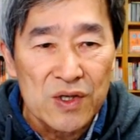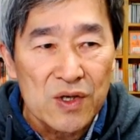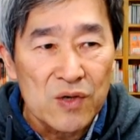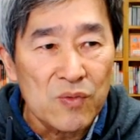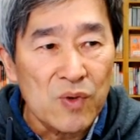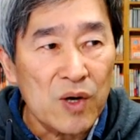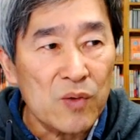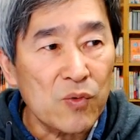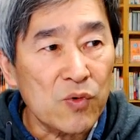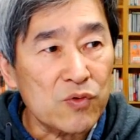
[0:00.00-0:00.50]

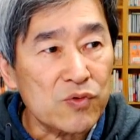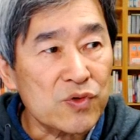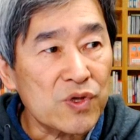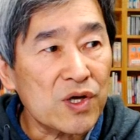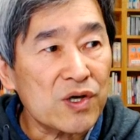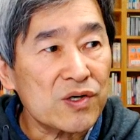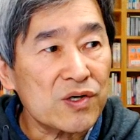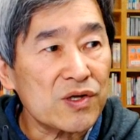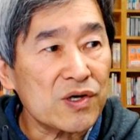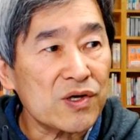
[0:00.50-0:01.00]
まあ僕
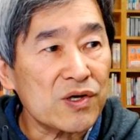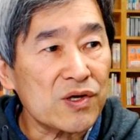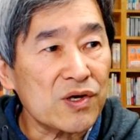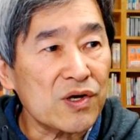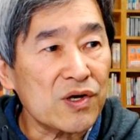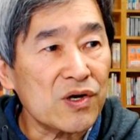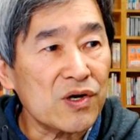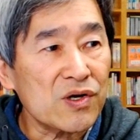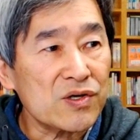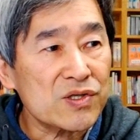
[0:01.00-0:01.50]
なんかだか
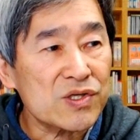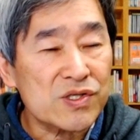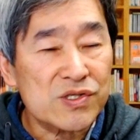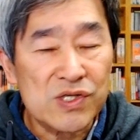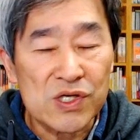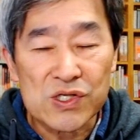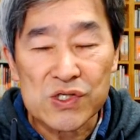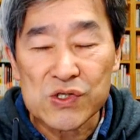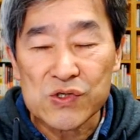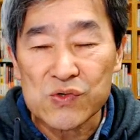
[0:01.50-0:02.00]
ら
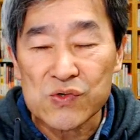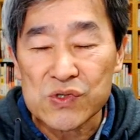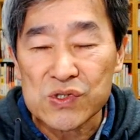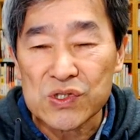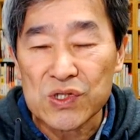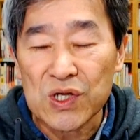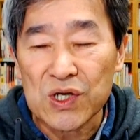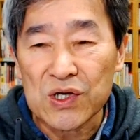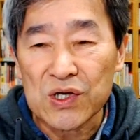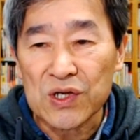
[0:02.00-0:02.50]

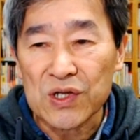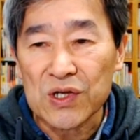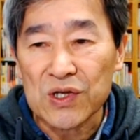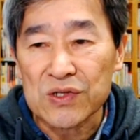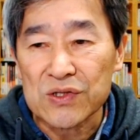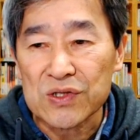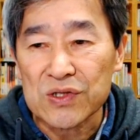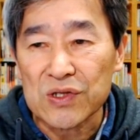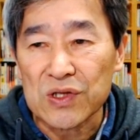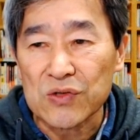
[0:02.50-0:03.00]
2011年からやっ
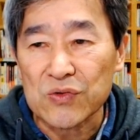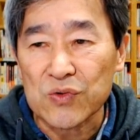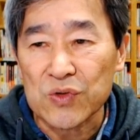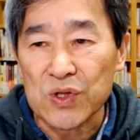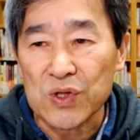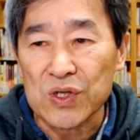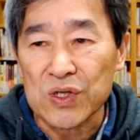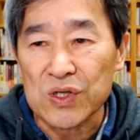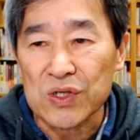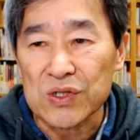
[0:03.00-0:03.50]
てた
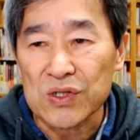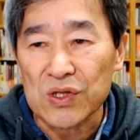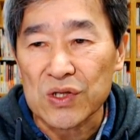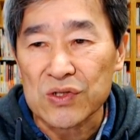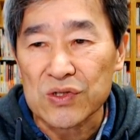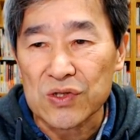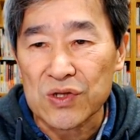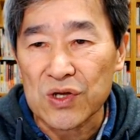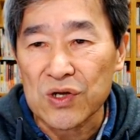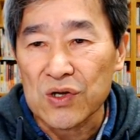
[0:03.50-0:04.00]
時なん
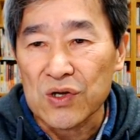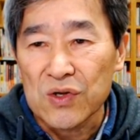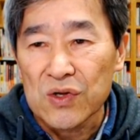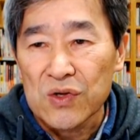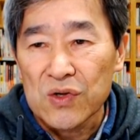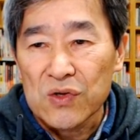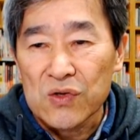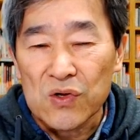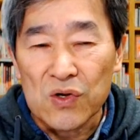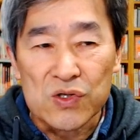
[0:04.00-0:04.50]
てね、
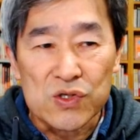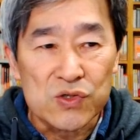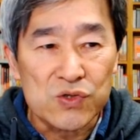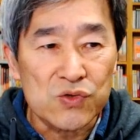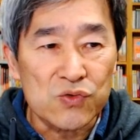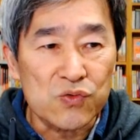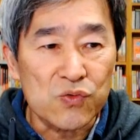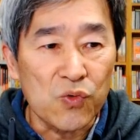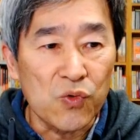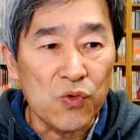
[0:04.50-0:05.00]

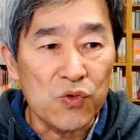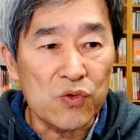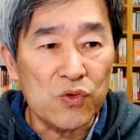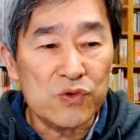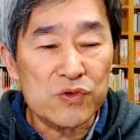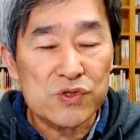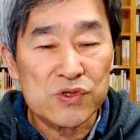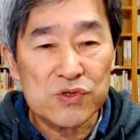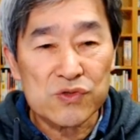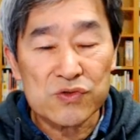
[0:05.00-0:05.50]
広
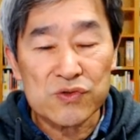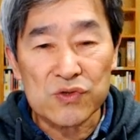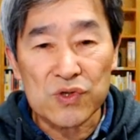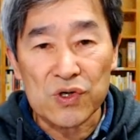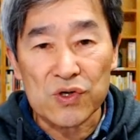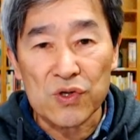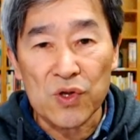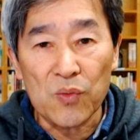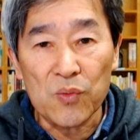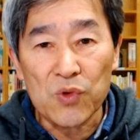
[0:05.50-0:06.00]
告収入なん
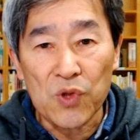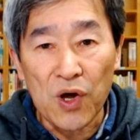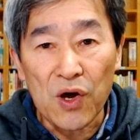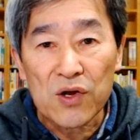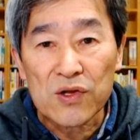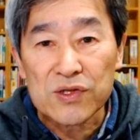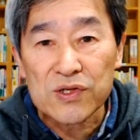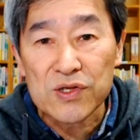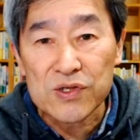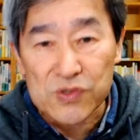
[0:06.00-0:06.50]
か何もな
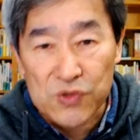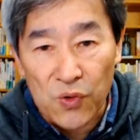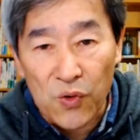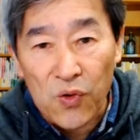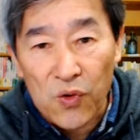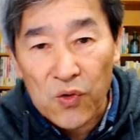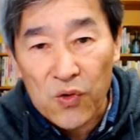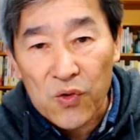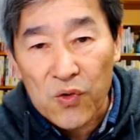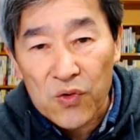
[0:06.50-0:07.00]
かったでしょ。
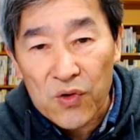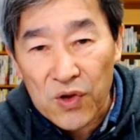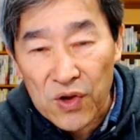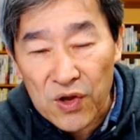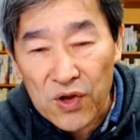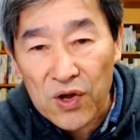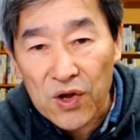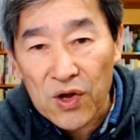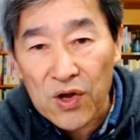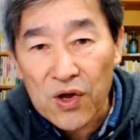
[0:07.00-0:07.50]

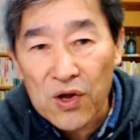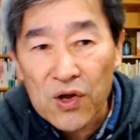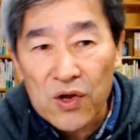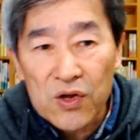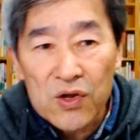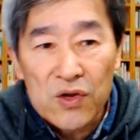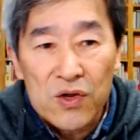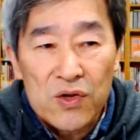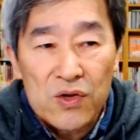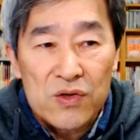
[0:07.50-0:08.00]
え
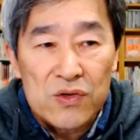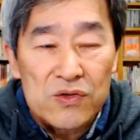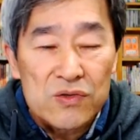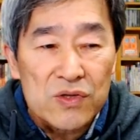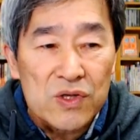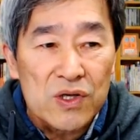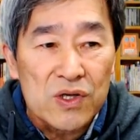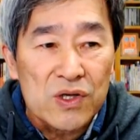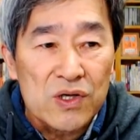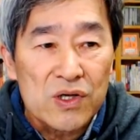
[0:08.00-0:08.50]

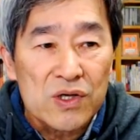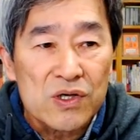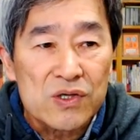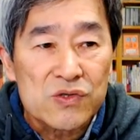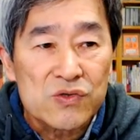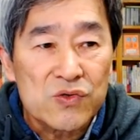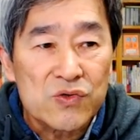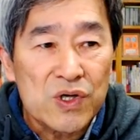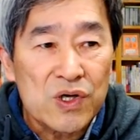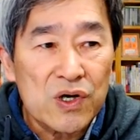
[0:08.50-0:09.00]
えー、で、
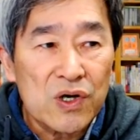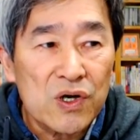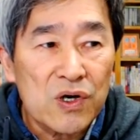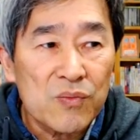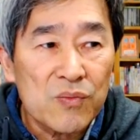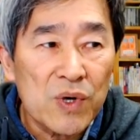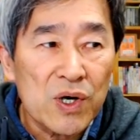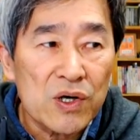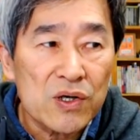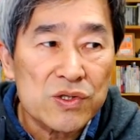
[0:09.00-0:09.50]
それが
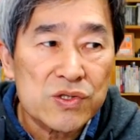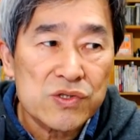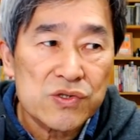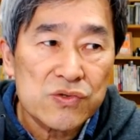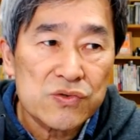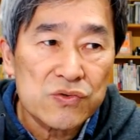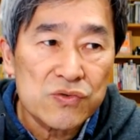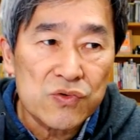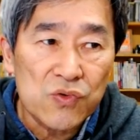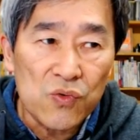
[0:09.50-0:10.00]
ま
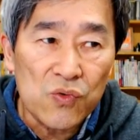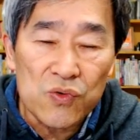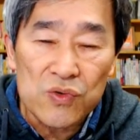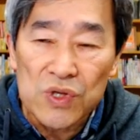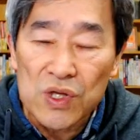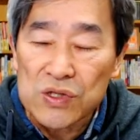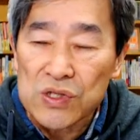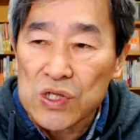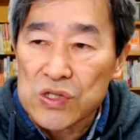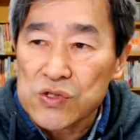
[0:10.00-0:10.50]
あ、どう
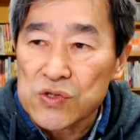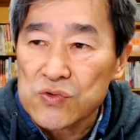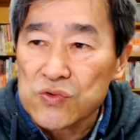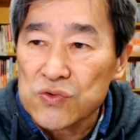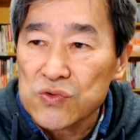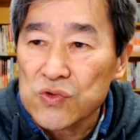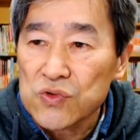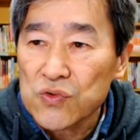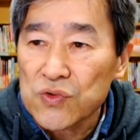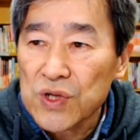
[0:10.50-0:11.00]
なんだ、
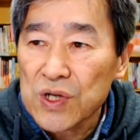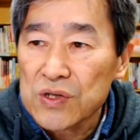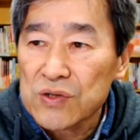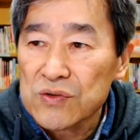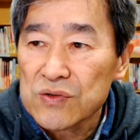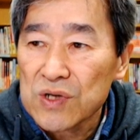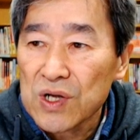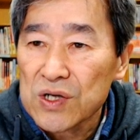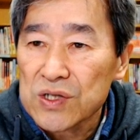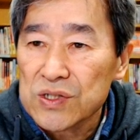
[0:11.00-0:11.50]
14年
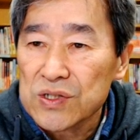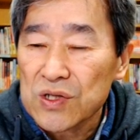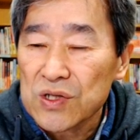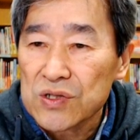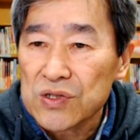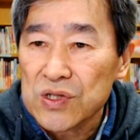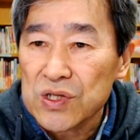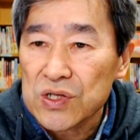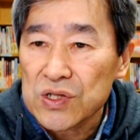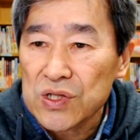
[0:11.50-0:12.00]
ぐらいに
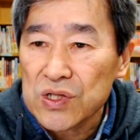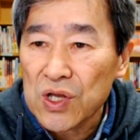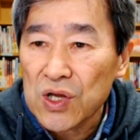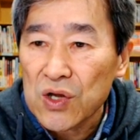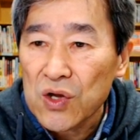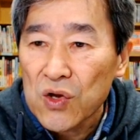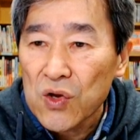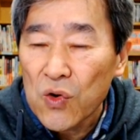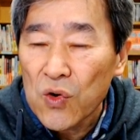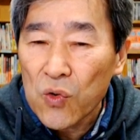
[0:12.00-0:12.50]
なってき
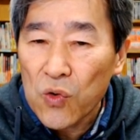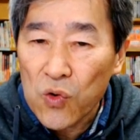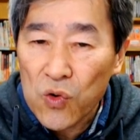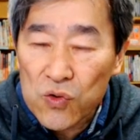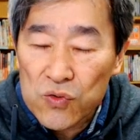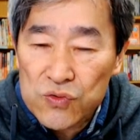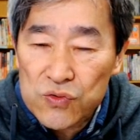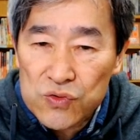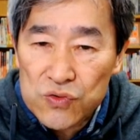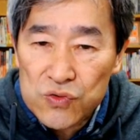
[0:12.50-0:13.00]
て、
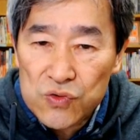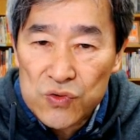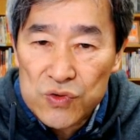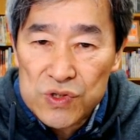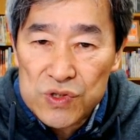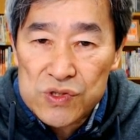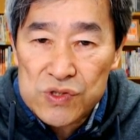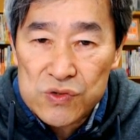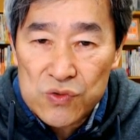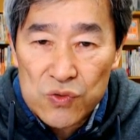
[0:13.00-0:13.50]
本当
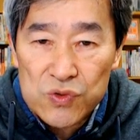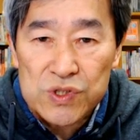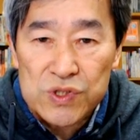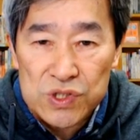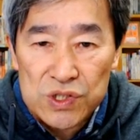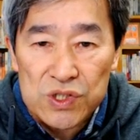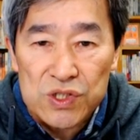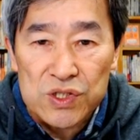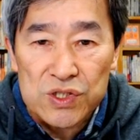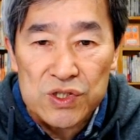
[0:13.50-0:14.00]
に少
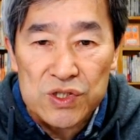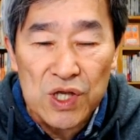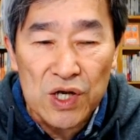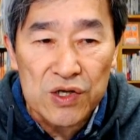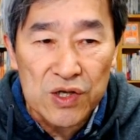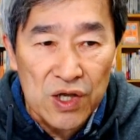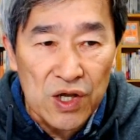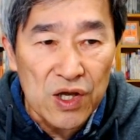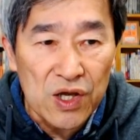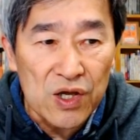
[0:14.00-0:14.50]
しだ
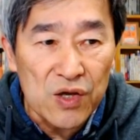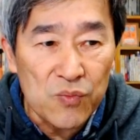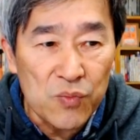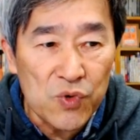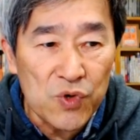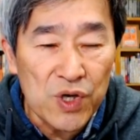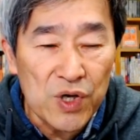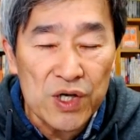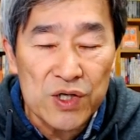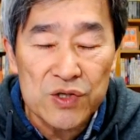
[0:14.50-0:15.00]
け
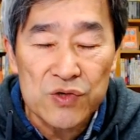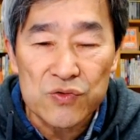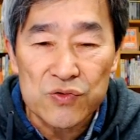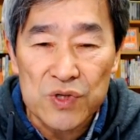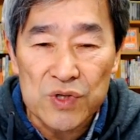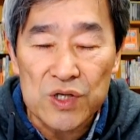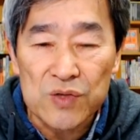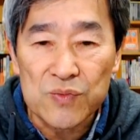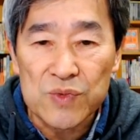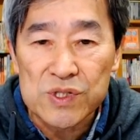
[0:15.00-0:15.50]
もらえるように
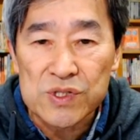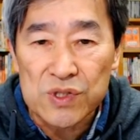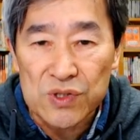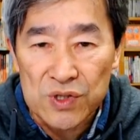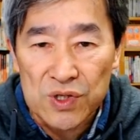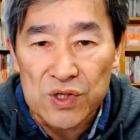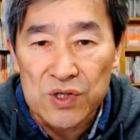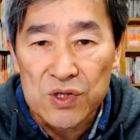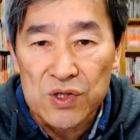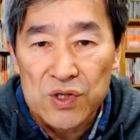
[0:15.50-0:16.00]
なりました
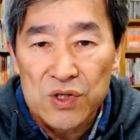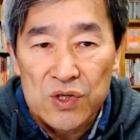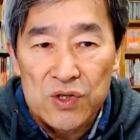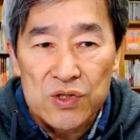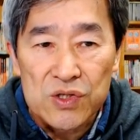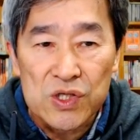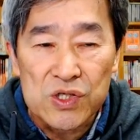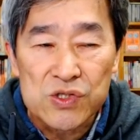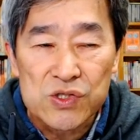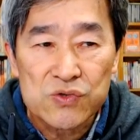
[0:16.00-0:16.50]
ね。
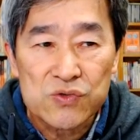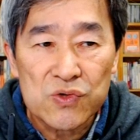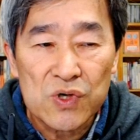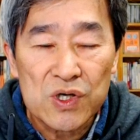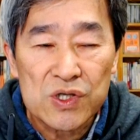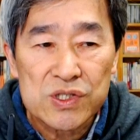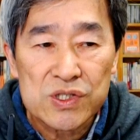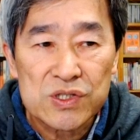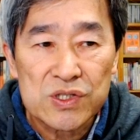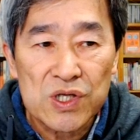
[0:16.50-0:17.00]
で
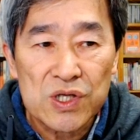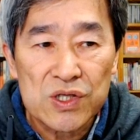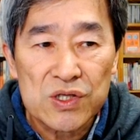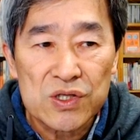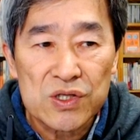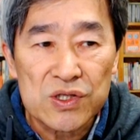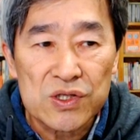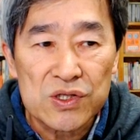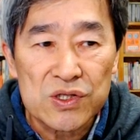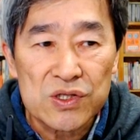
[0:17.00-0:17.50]
18
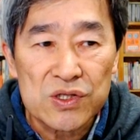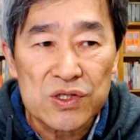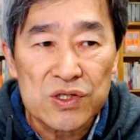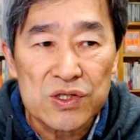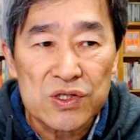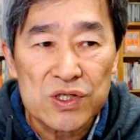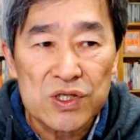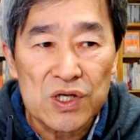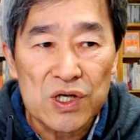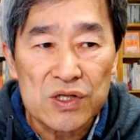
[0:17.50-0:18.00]

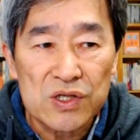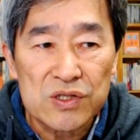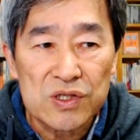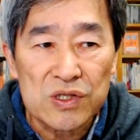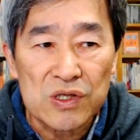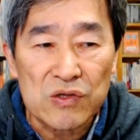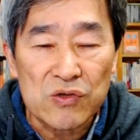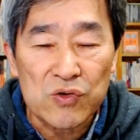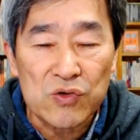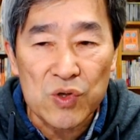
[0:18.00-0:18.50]
年にやって
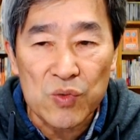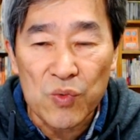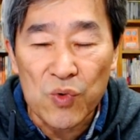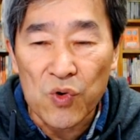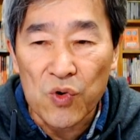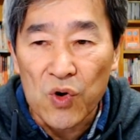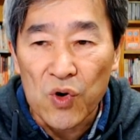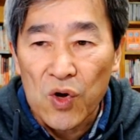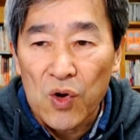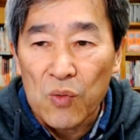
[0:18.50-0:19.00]
た時
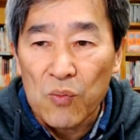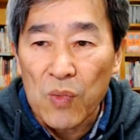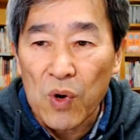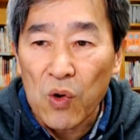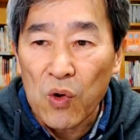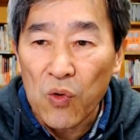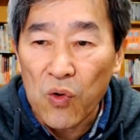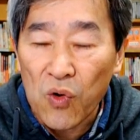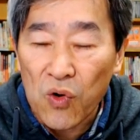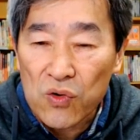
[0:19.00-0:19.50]
も、まあ、
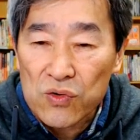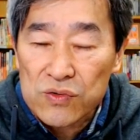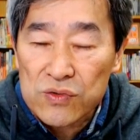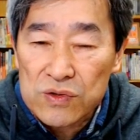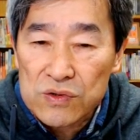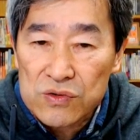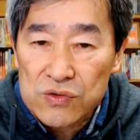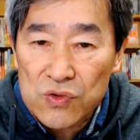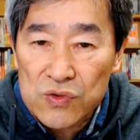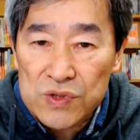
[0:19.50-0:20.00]

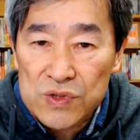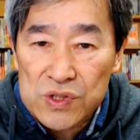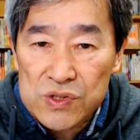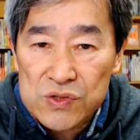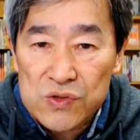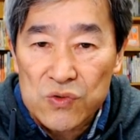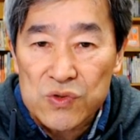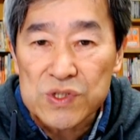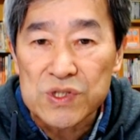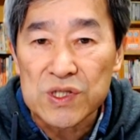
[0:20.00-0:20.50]
本当に
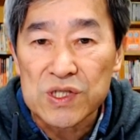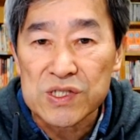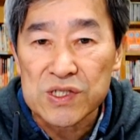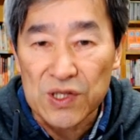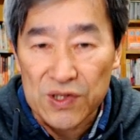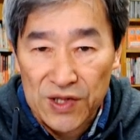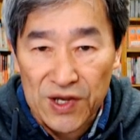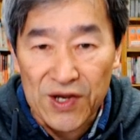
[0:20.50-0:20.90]
少しでしたね